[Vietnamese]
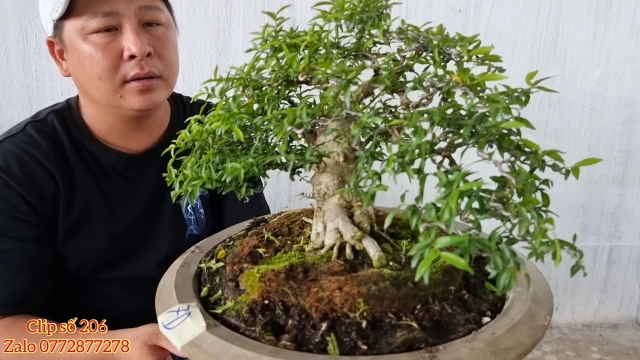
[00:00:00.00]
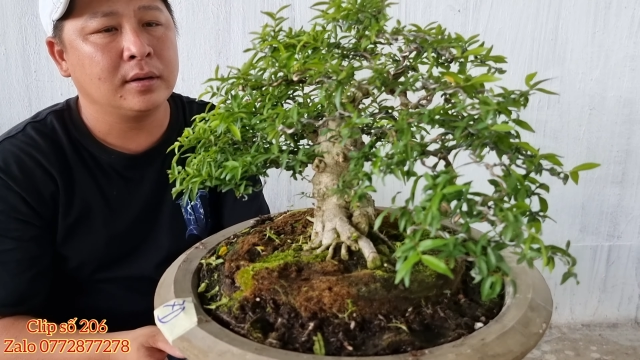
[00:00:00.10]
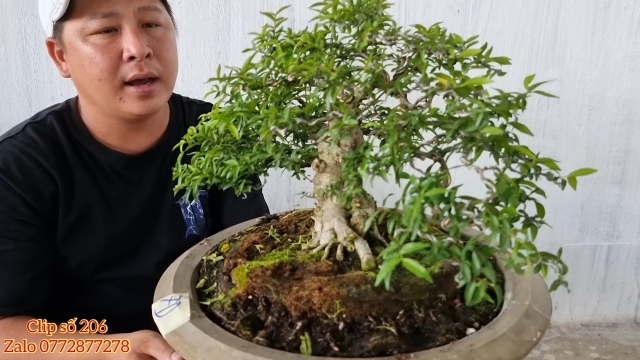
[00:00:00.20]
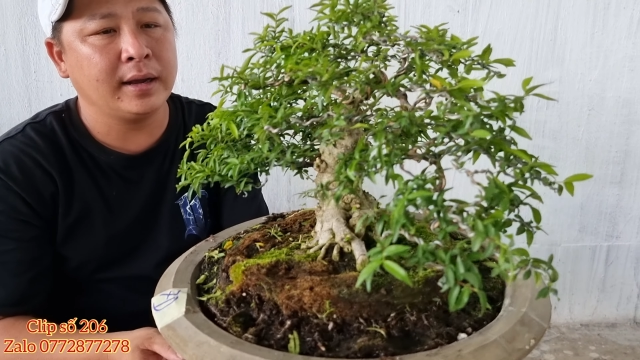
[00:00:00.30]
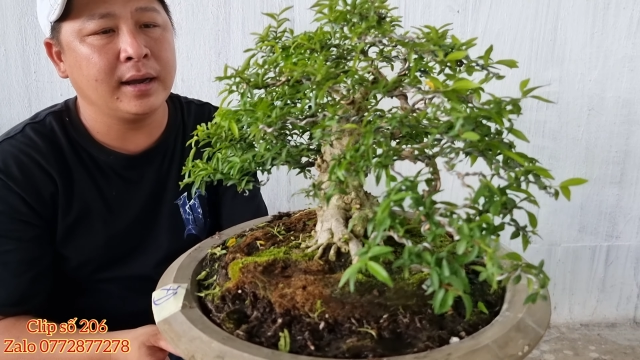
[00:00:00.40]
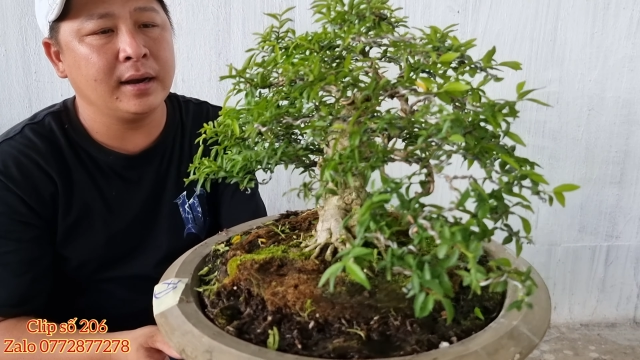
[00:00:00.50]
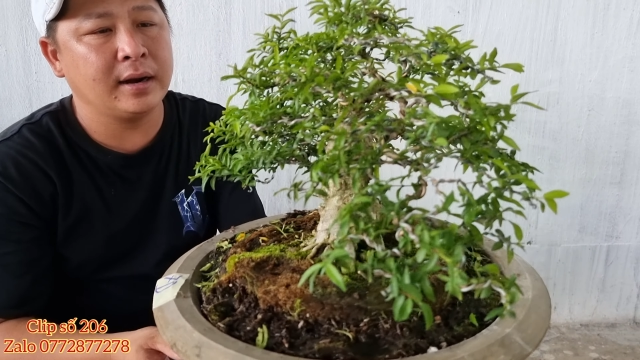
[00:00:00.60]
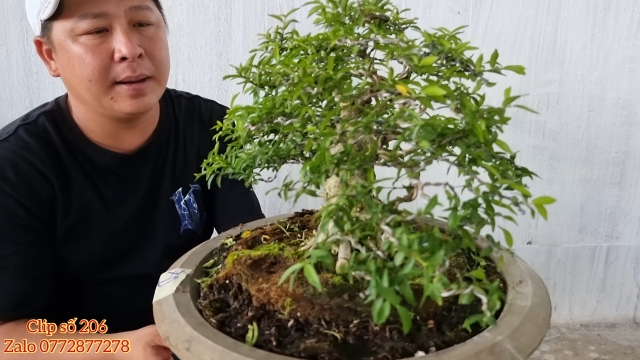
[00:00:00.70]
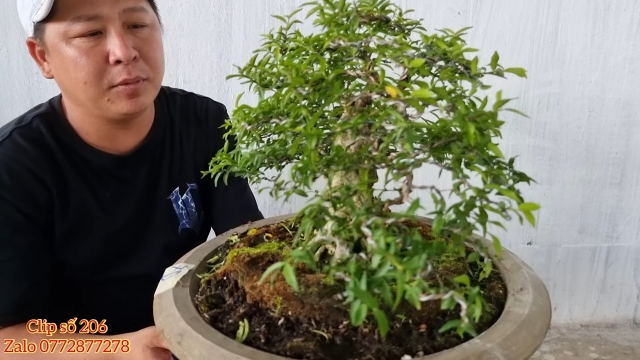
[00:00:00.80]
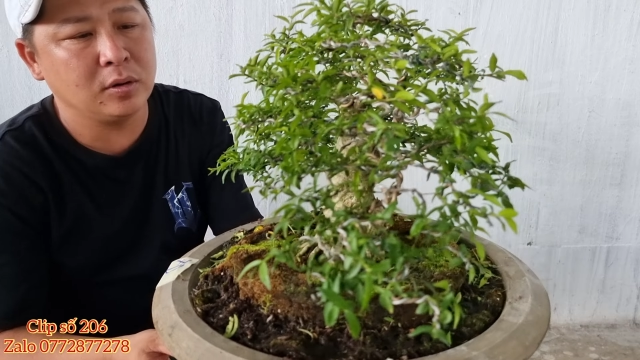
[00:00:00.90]
Đây rất là
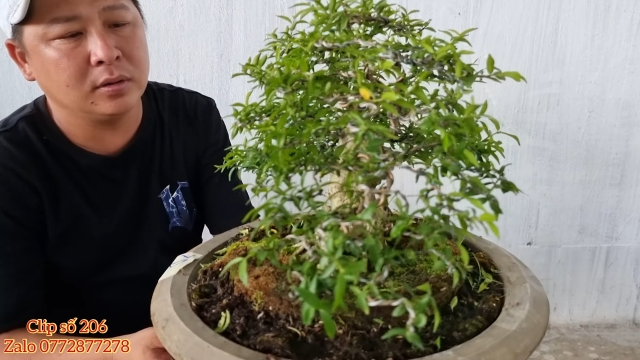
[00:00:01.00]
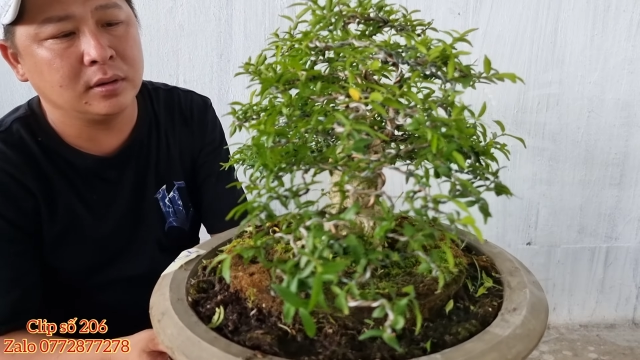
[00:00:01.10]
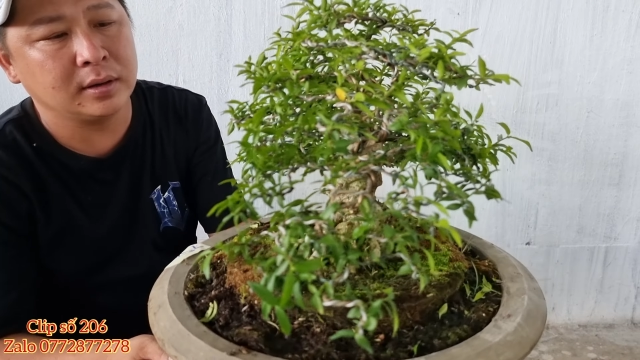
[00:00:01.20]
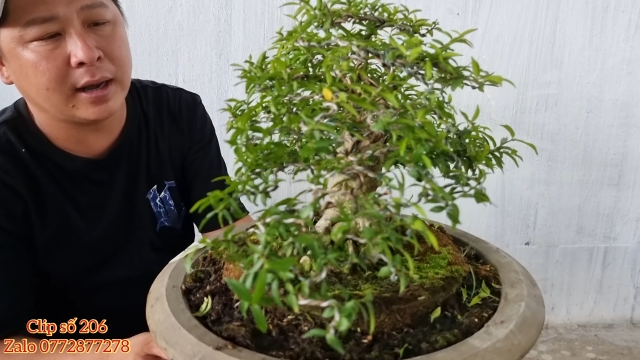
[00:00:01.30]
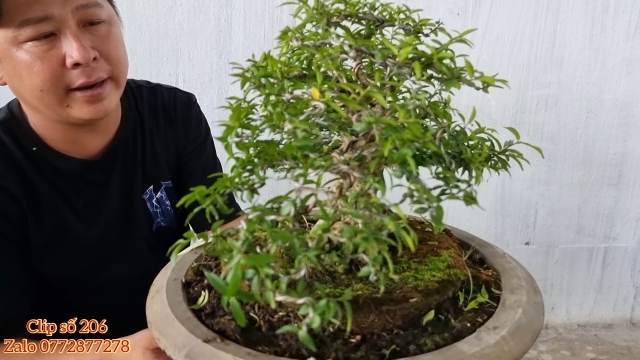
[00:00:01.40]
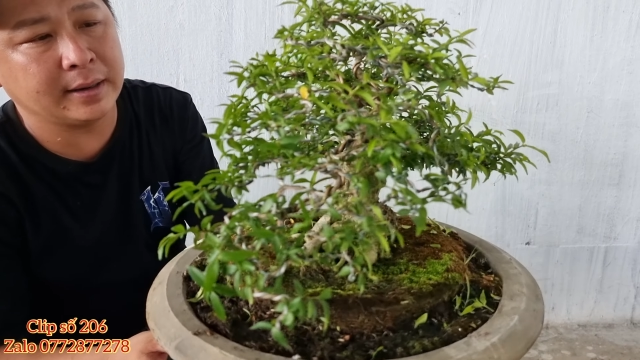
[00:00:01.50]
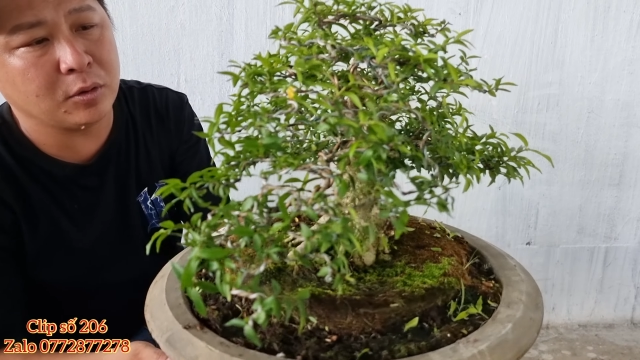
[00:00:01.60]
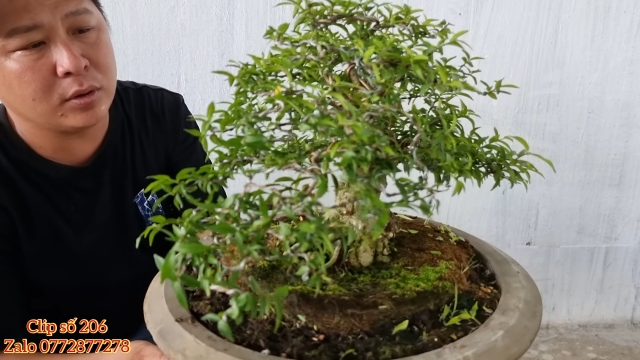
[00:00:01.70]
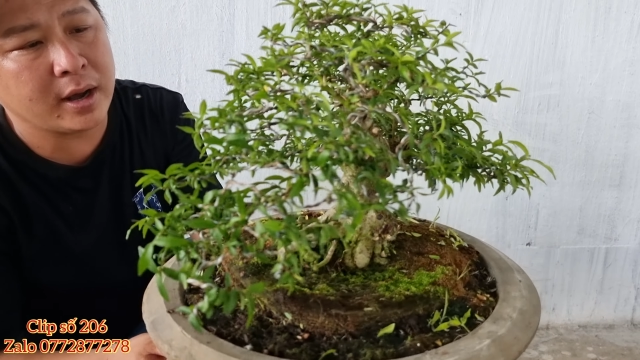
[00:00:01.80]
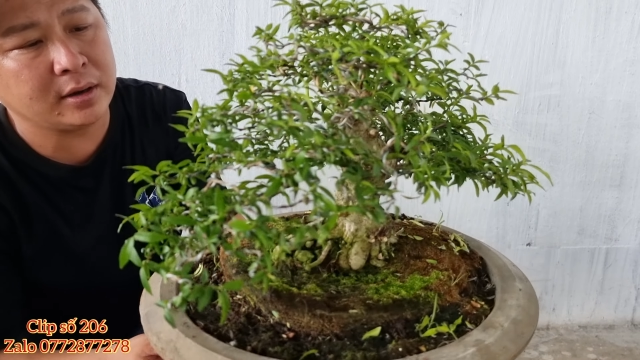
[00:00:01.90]
đẹp luôn. Cây này bộ
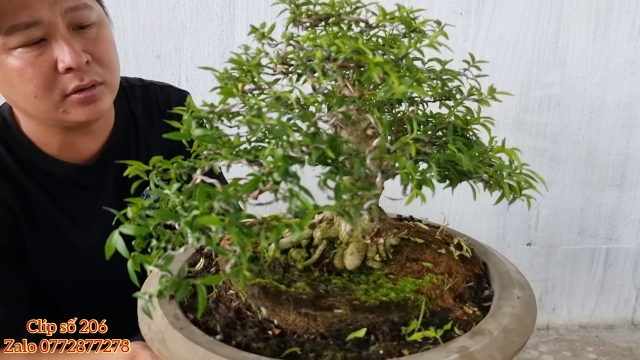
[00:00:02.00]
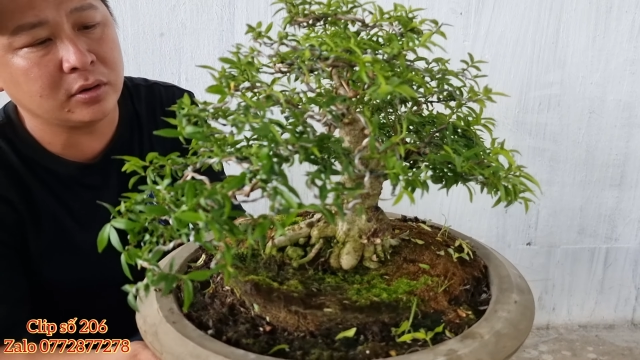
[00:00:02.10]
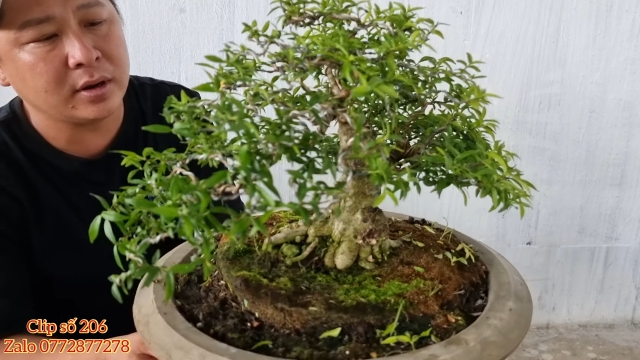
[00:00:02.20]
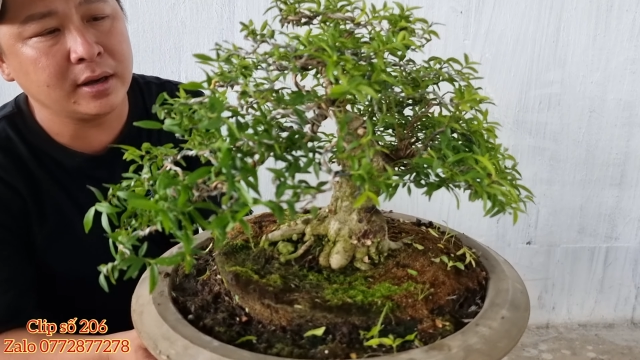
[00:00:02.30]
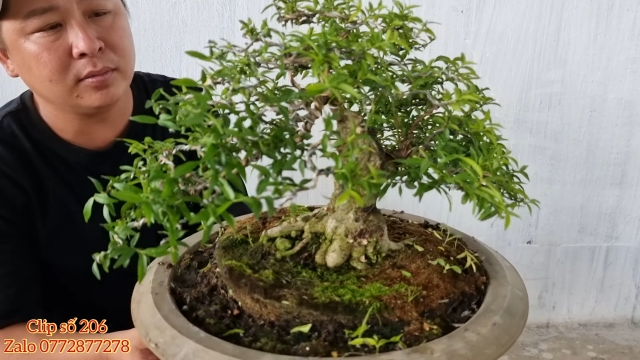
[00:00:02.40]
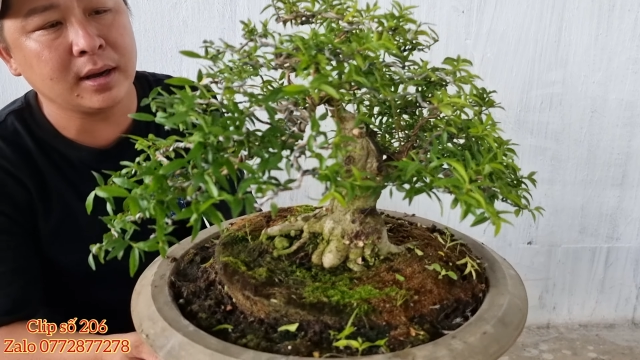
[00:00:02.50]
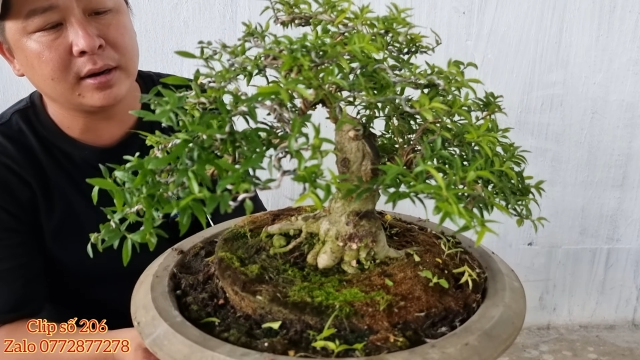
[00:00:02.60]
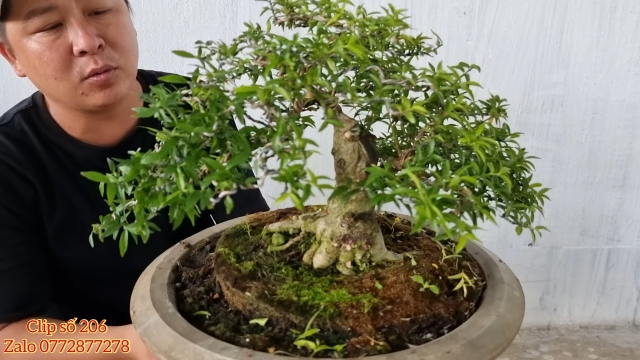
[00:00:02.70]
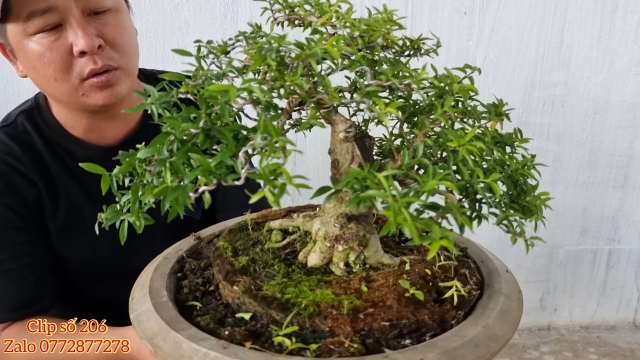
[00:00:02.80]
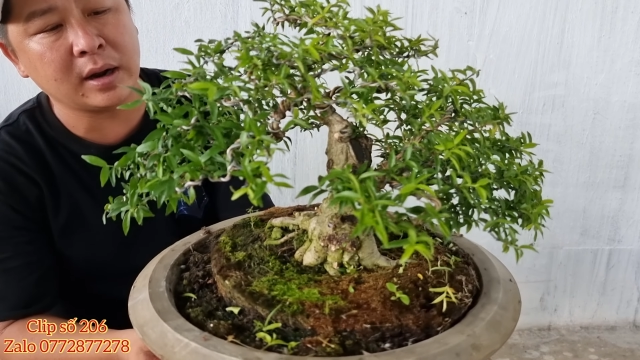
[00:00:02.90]
đế của nồi đế cũng rất
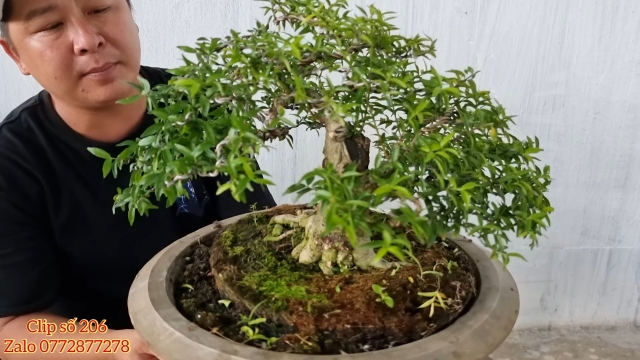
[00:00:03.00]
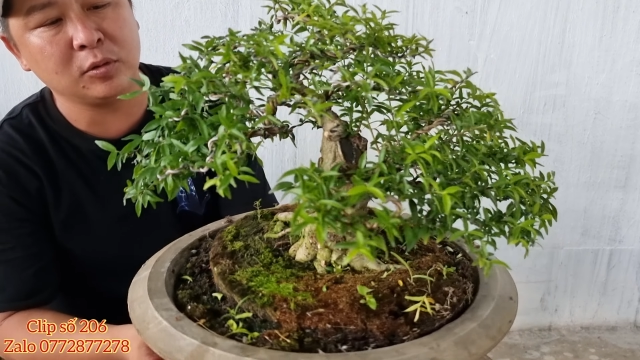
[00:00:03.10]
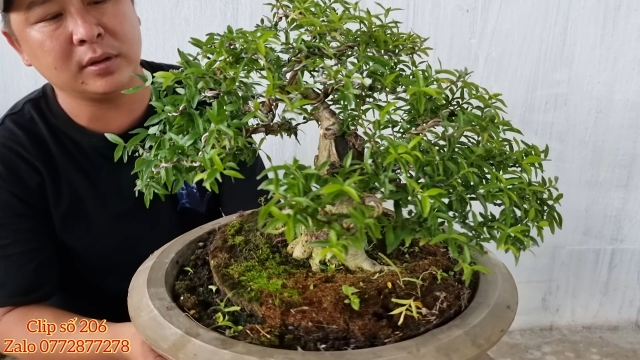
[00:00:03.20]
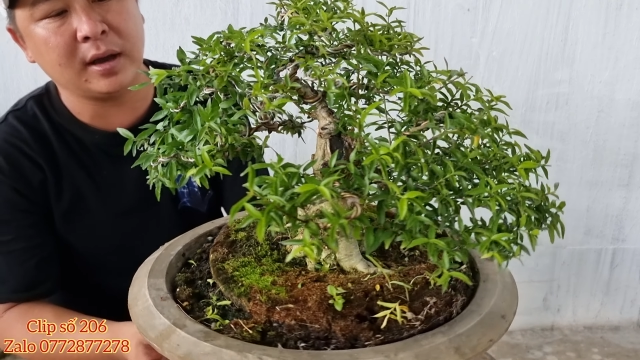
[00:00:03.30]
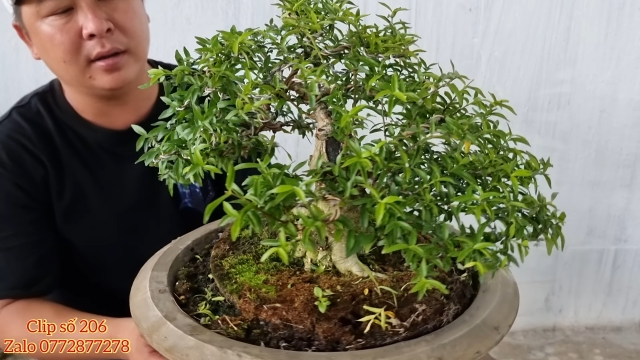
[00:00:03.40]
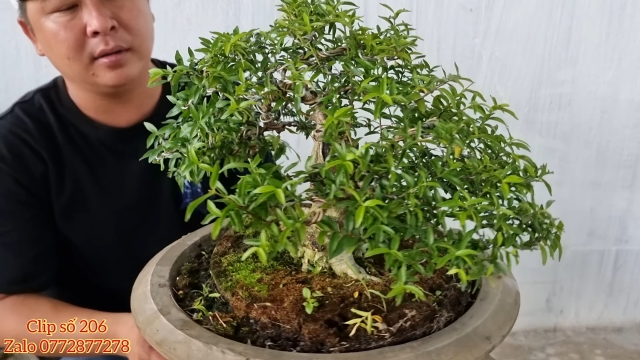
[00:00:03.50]
đẹp luôn nha.